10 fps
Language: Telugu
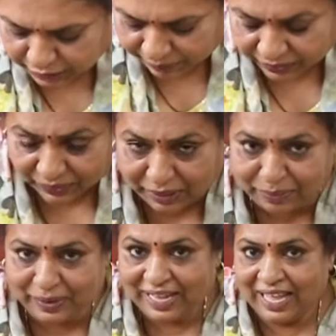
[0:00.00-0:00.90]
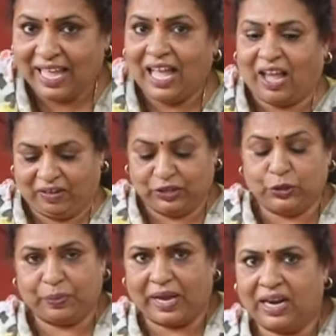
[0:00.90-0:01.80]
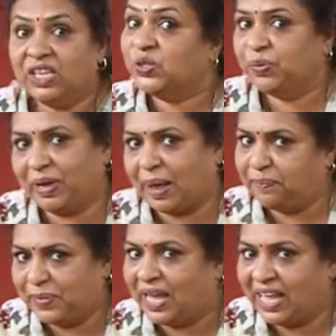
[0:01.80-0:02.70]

చేసి పెట్టుకున్నాము అవన్నీ చూపించాలనా చూపాను